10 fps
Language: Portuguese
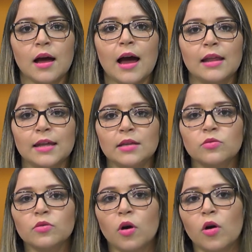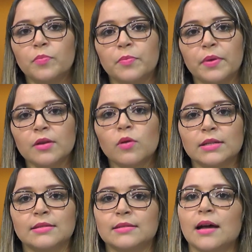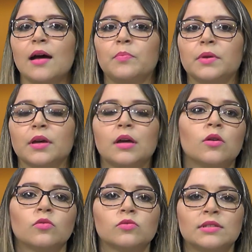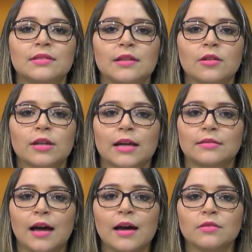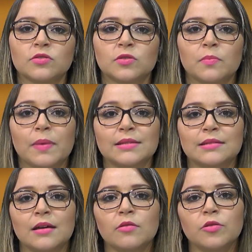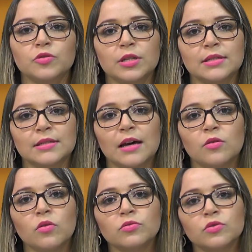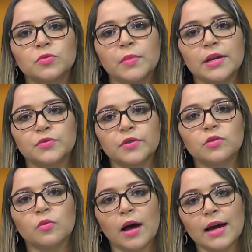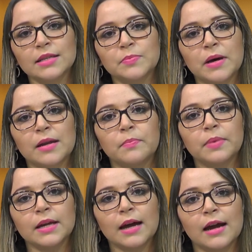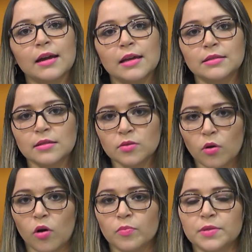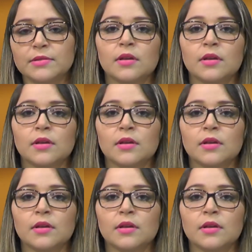Além do golpe pelo WhatsApp, os estelionatários passaram a utilizar outros meios virtuais para aplicar esses golpes,